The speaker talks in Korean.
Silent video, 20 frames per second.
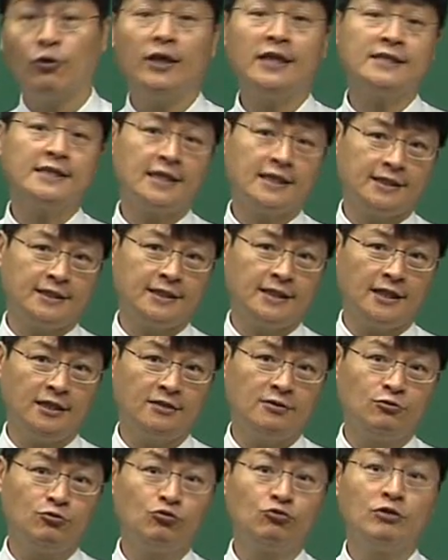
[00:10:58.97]
회사채
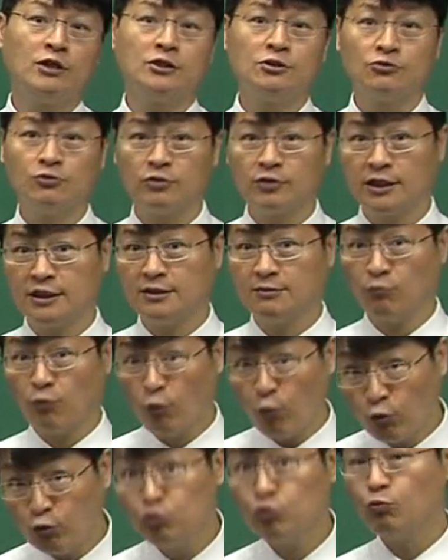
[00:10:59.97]
이런 유가증권까지
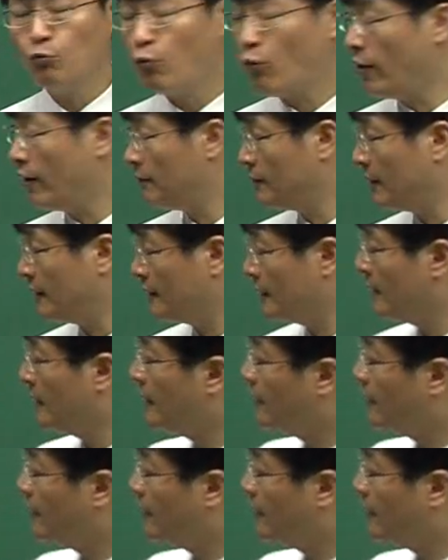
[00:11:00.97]
모두 포함한